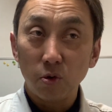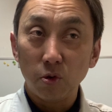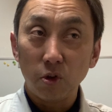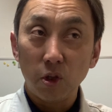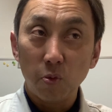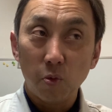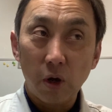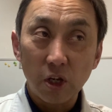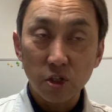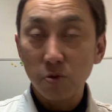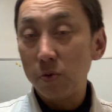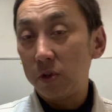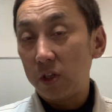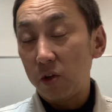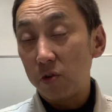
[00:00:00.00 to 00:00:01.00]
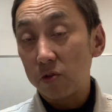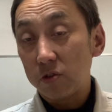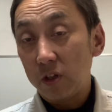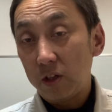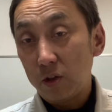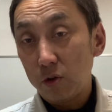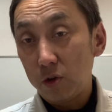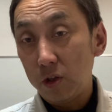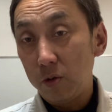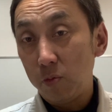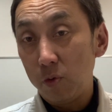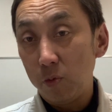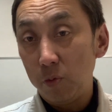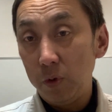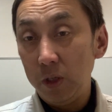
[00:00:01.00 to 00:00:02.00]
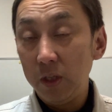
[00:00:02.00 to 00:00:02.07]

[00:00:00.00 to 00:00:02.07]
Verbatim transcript: の時でも初めての選挙でもうみ